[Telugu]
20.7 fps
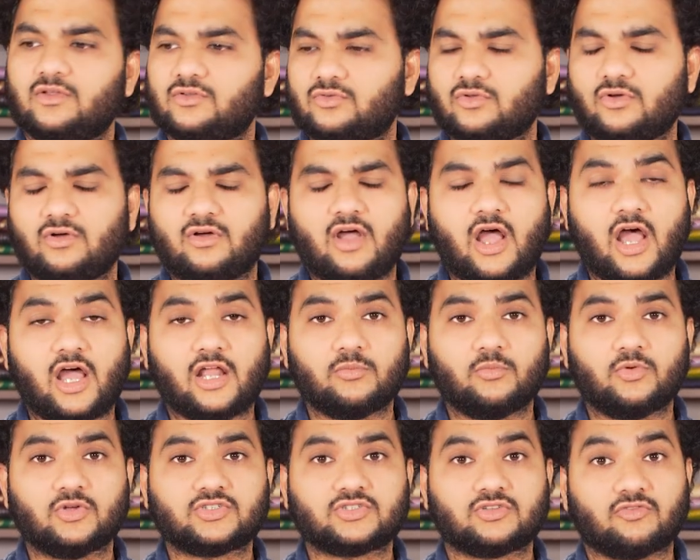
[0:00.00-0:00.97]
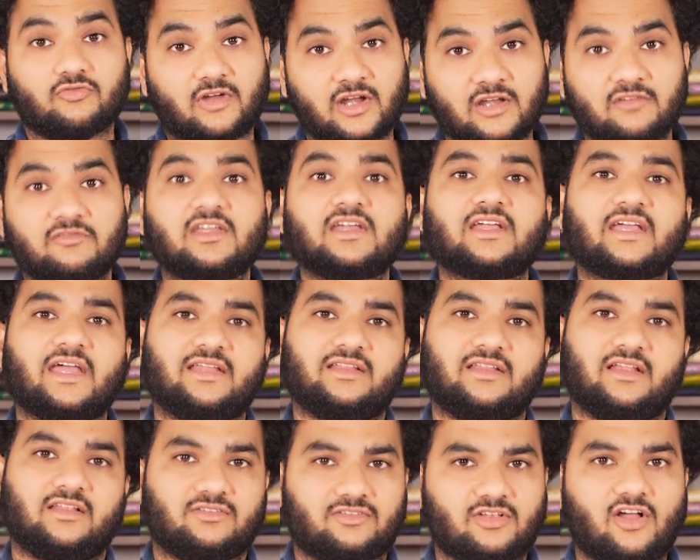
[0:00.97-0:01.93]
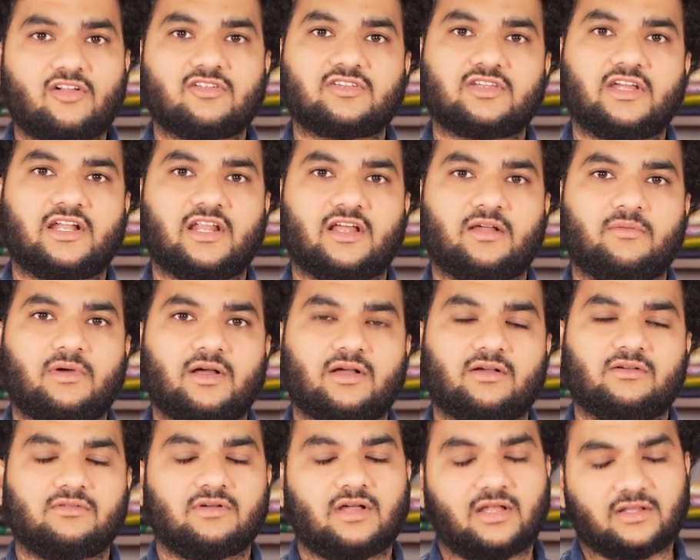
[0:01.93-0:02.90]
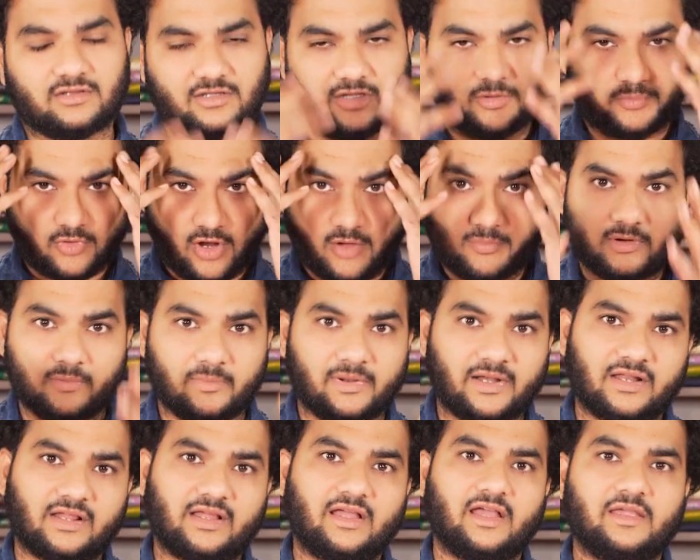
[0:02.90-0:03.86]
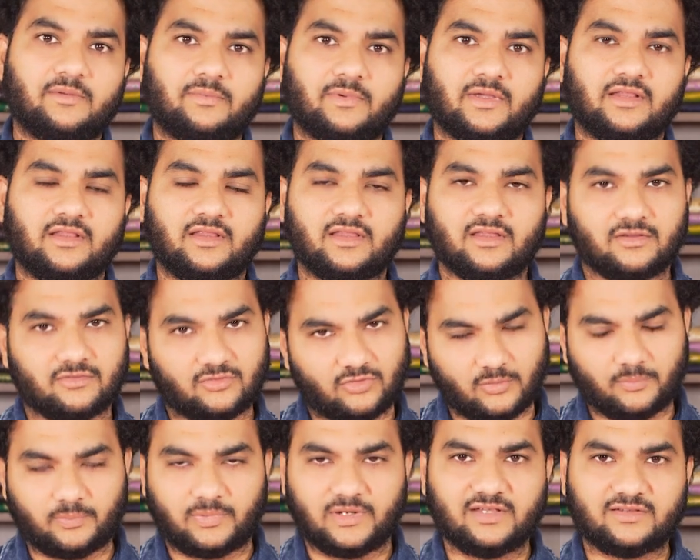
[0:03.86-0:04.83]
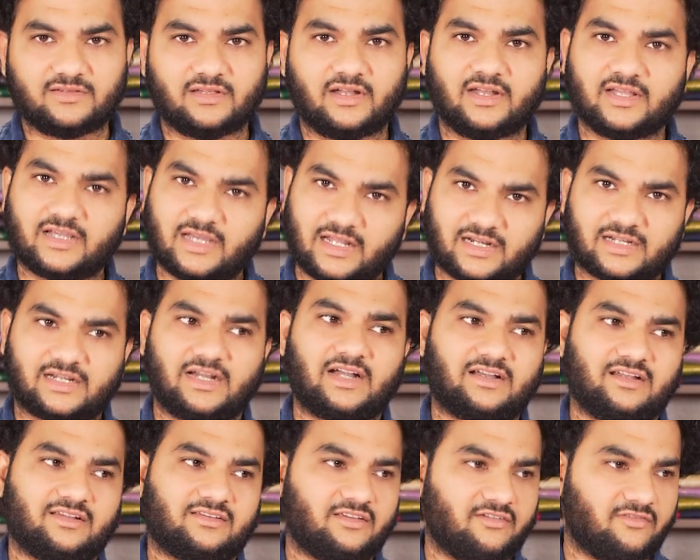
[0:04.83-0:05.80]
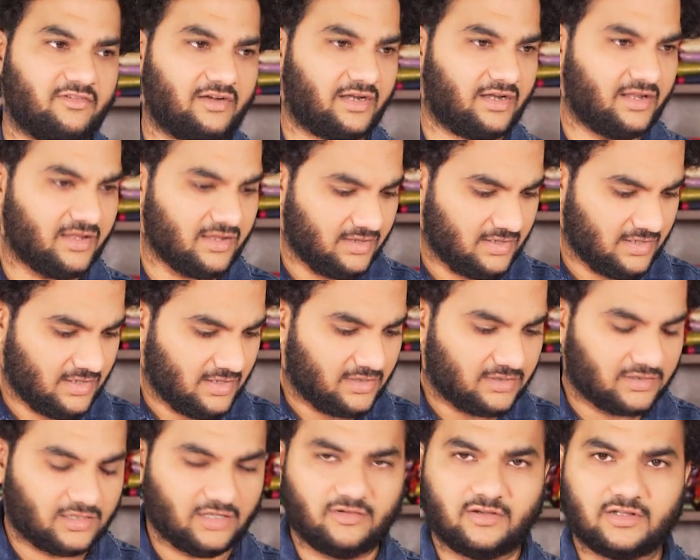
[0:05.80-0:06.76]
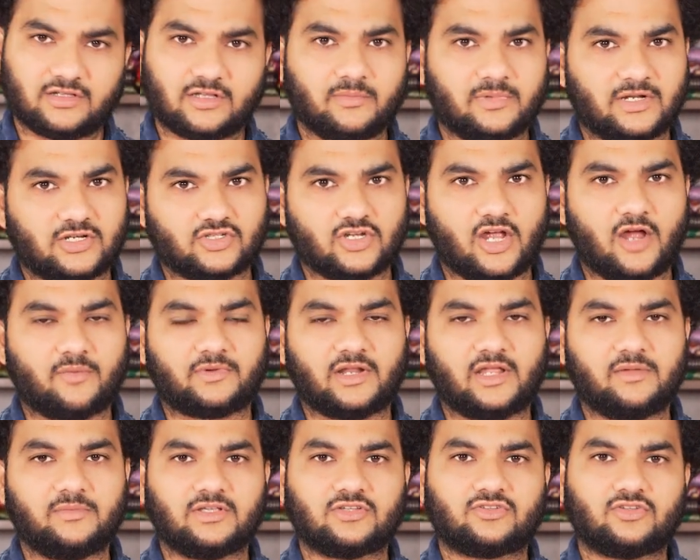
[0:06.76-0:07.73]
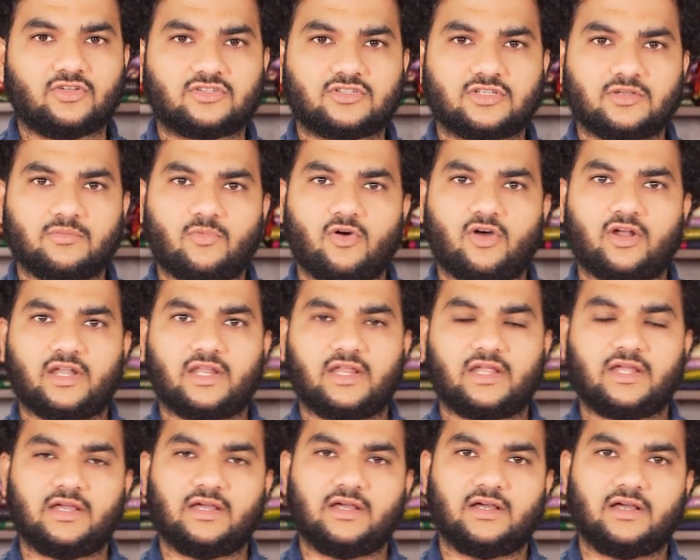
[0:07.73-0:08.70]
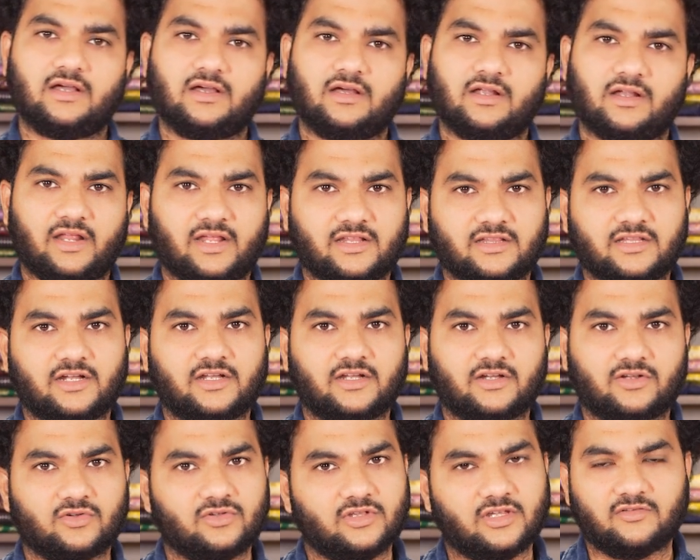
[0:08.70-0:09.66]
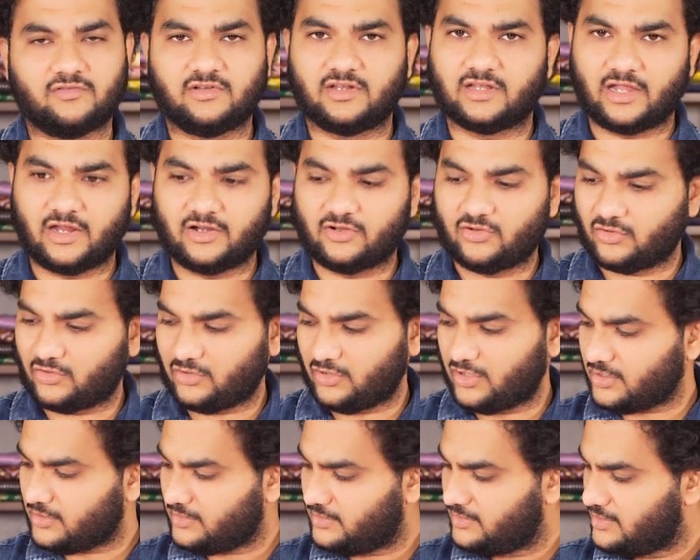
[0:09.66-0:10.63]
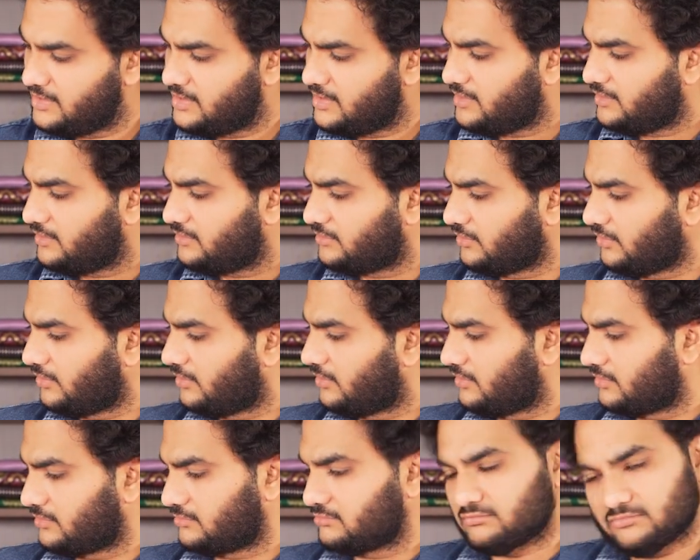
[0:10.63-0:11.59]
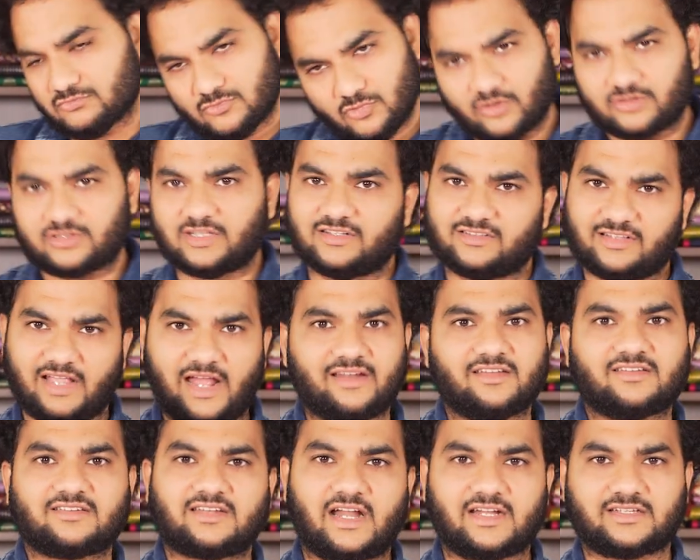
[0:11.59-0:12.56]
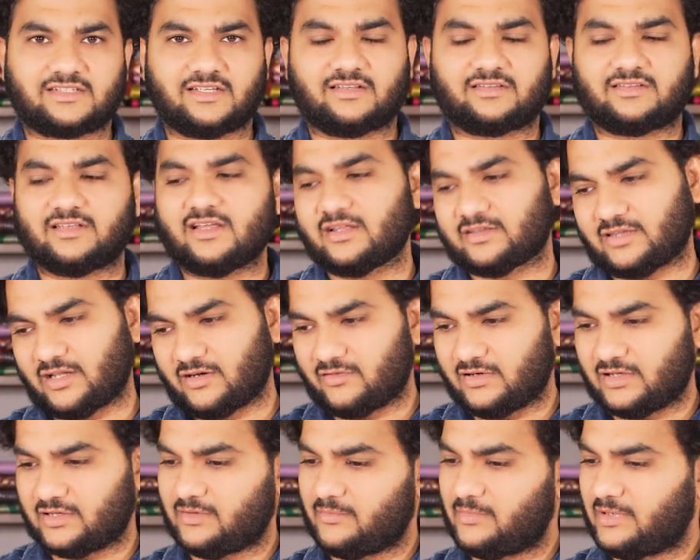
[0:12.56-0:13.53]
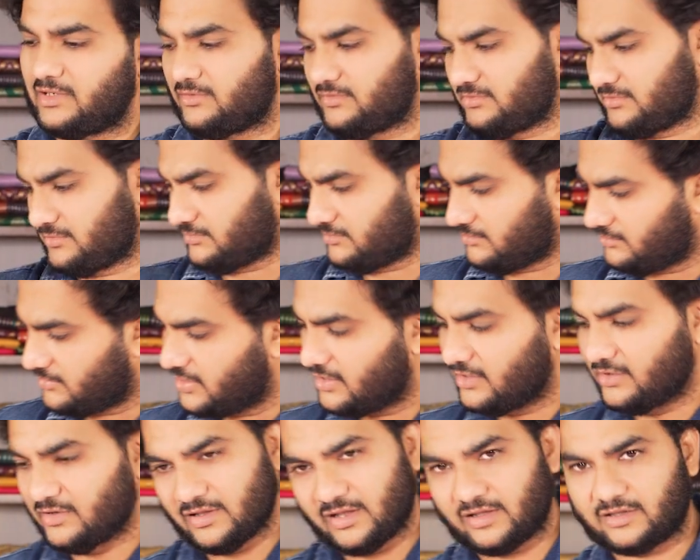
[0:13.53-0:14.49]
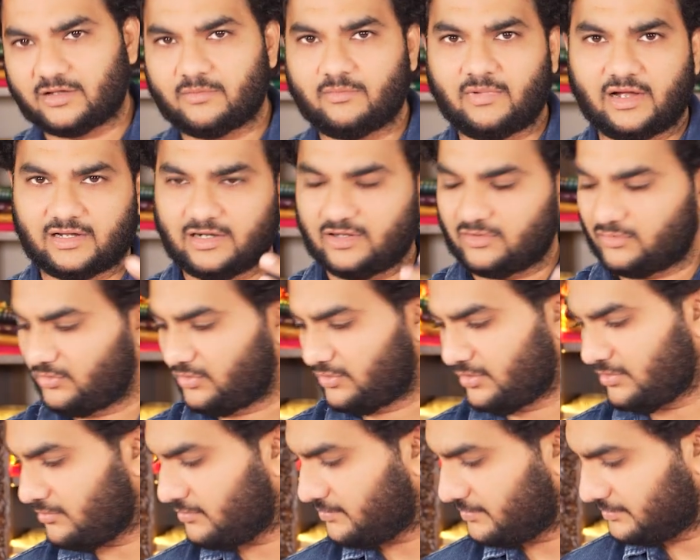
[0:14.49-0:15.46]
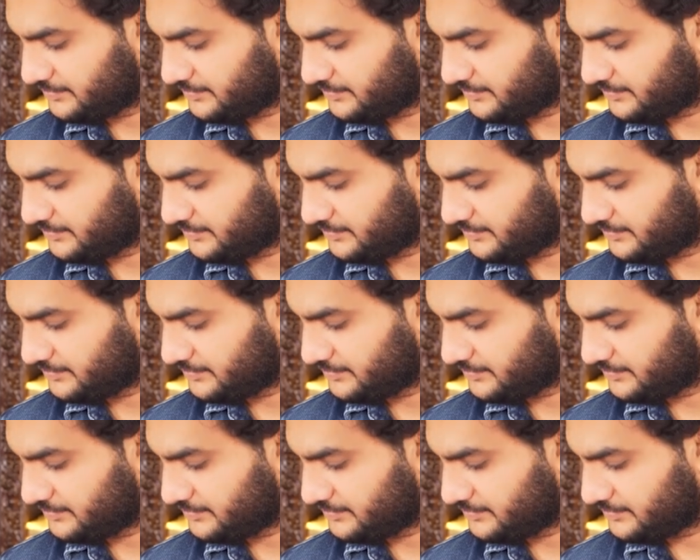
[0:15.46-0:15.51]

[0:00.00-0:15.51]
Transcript: సో ఆల్మోస్ట్ వన్ వీక్ అయింది అది సాల్వ్ చేయడానికి మాకు అంత ప్రాబ్లమాటిక్గా అయిపోయింది సో ప్లీజ్ అండి కరెక్ట్ అడ్రస్ ఇవ్వండి తర్వాత మన షాప్ టైమింగ్స్ వచ్చి మార్నింగ్ నైన్ థర్టీ టు ఈవినింగ్ ఎయిట్ ఓ క్లాక్ సో ఒకసారి శారీ స్టార్ట్ చేస్తా ఆ తర్వాత మనం ఈ ఇదంతా మాట్లాడుకుందాం